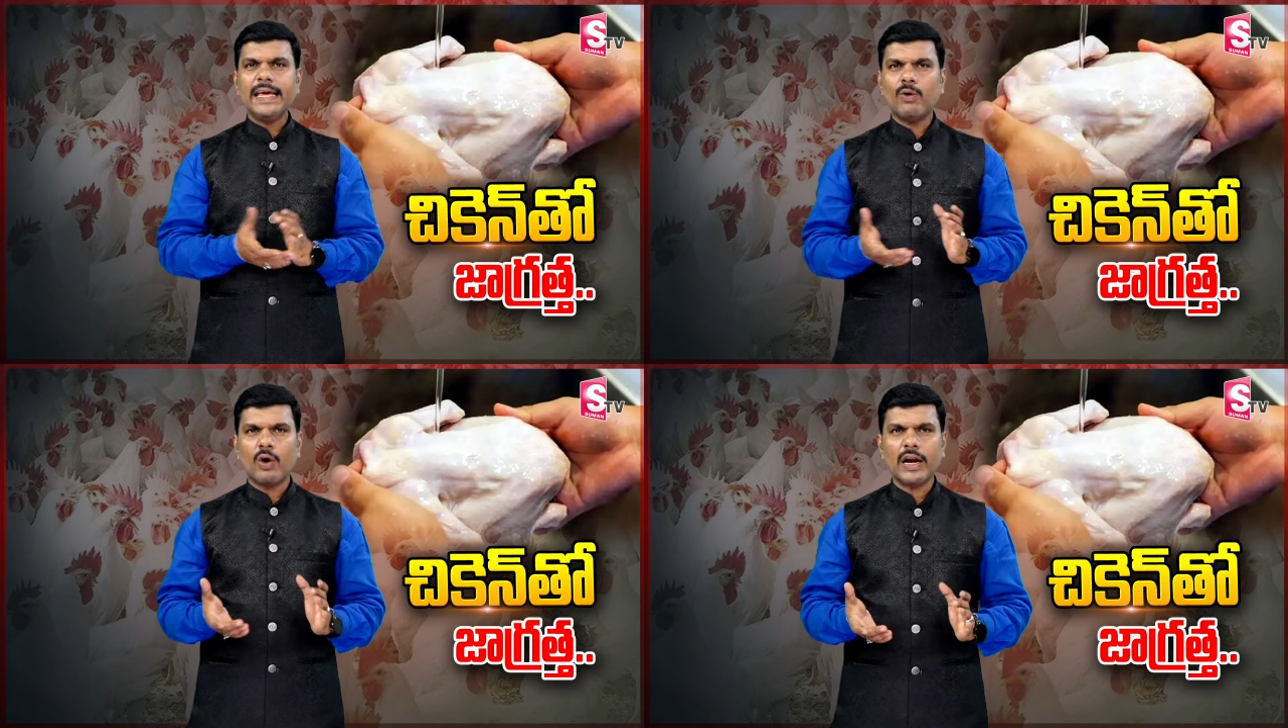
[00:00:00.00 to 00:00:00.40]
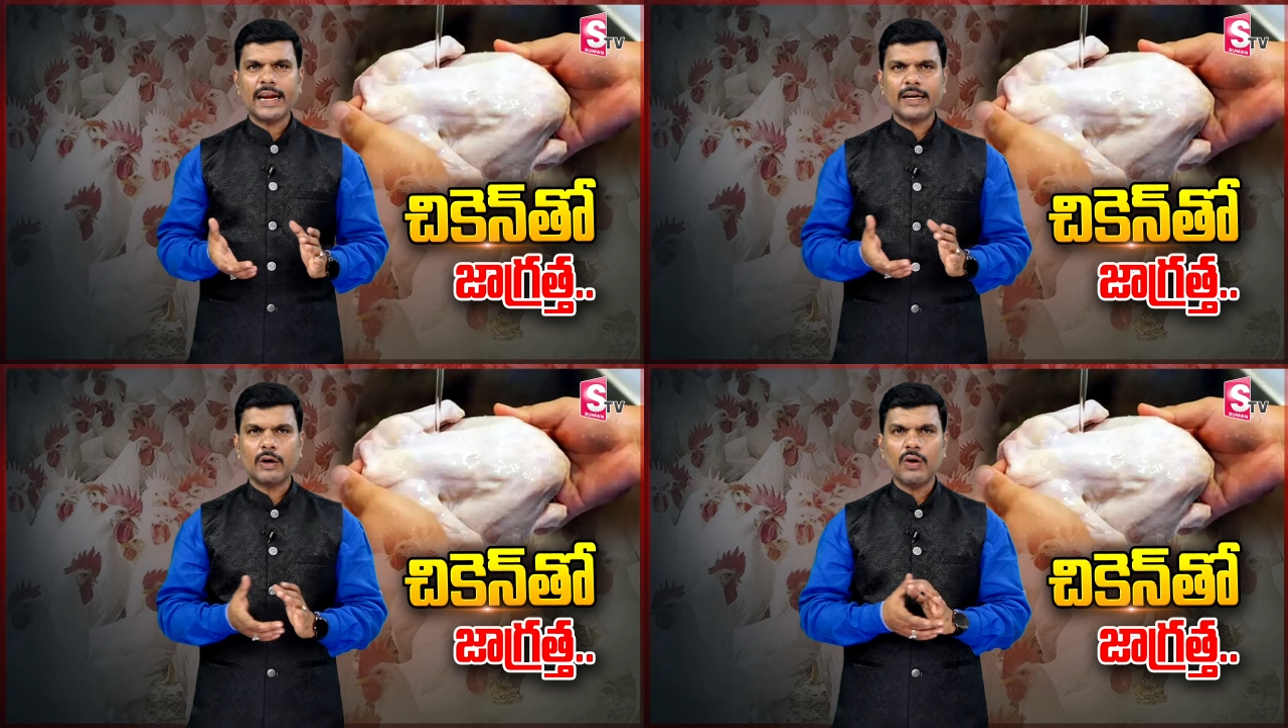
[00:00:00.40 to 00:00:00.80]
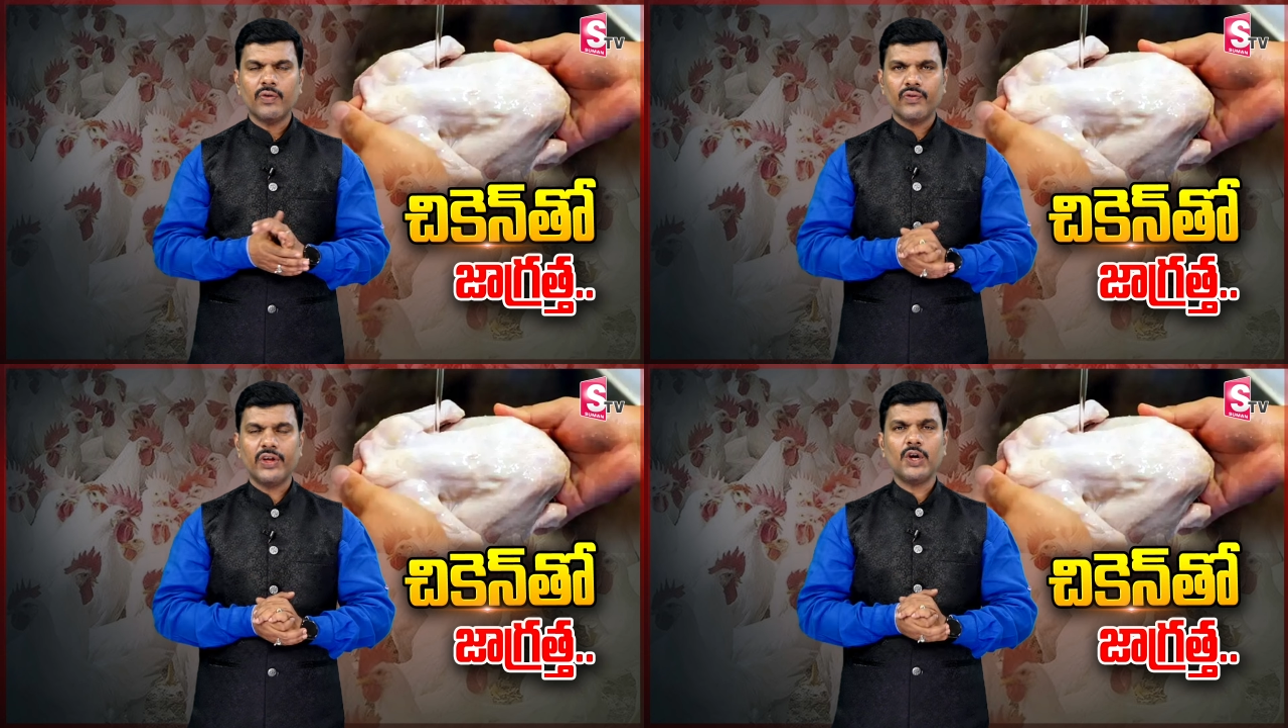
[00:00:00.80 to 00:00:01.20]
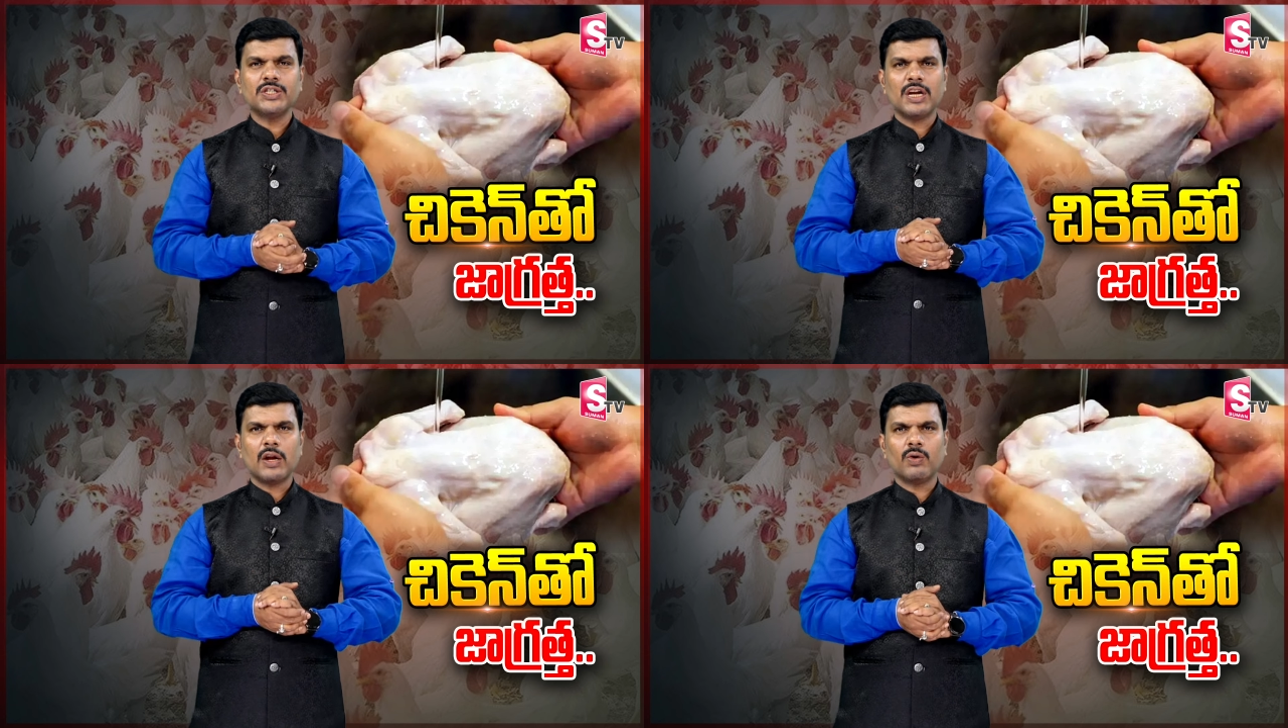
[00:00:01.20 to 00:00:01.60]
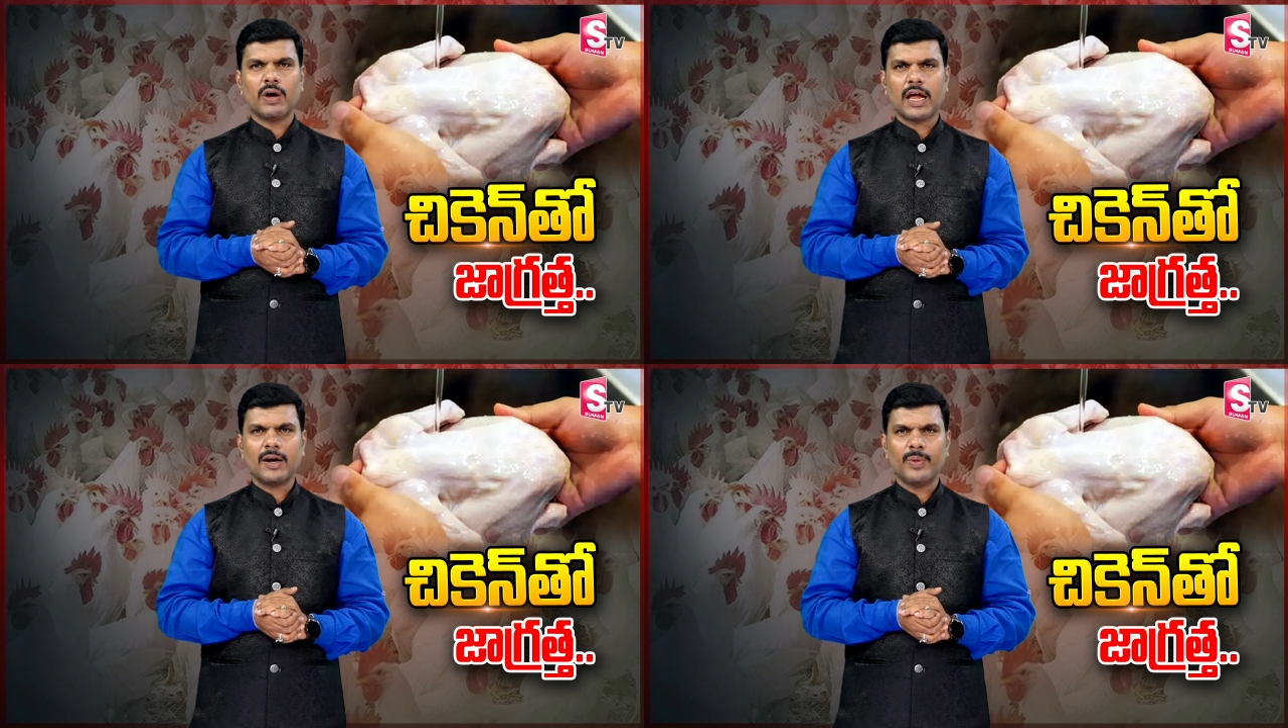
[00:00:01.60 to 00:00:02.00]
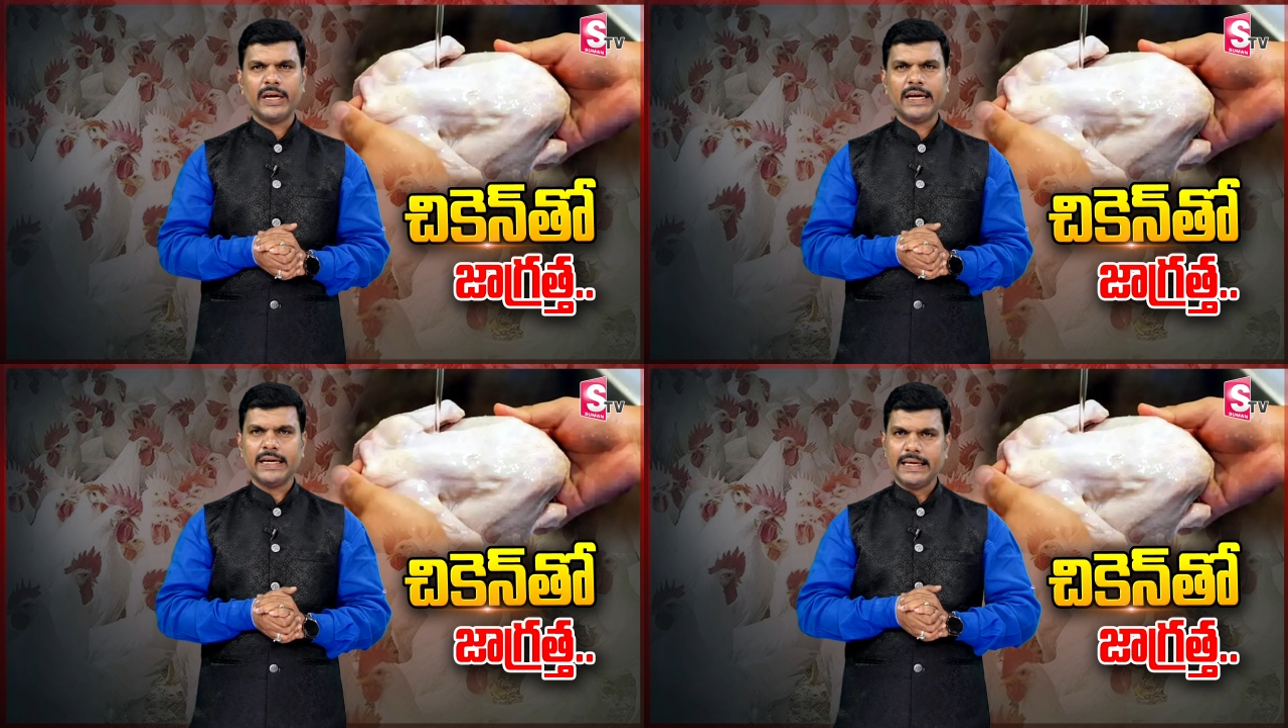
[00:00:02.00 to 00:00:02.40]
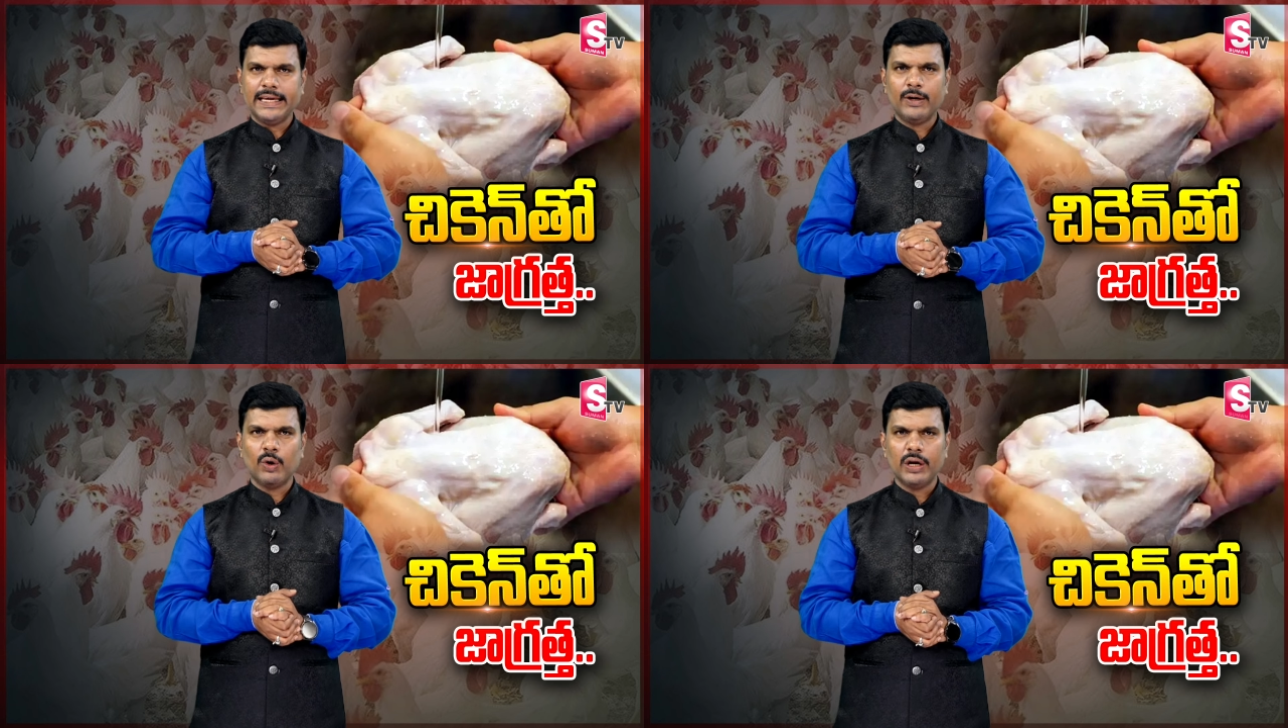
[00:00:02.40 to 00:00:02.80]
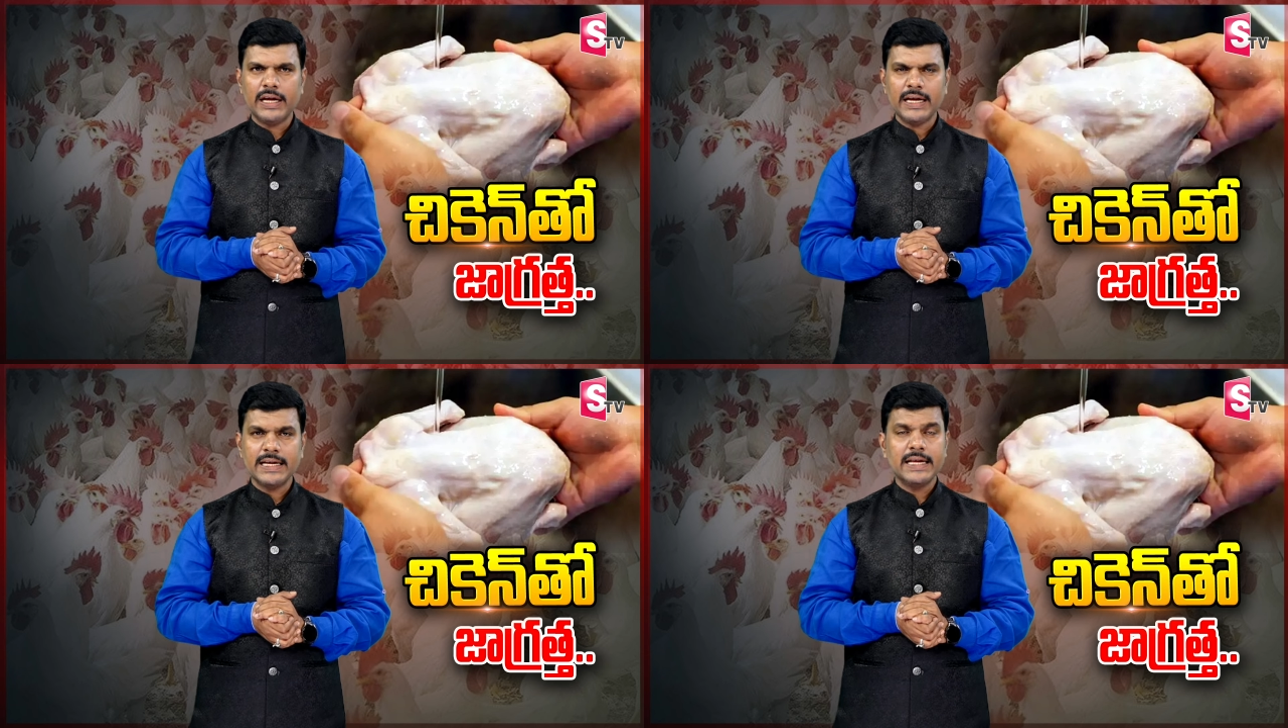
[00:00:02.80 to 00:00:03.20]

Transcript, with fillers: ఈ కోళ్ల రెట్టలో విరోచనాలకు కారణమయ్యే ఈ కోలి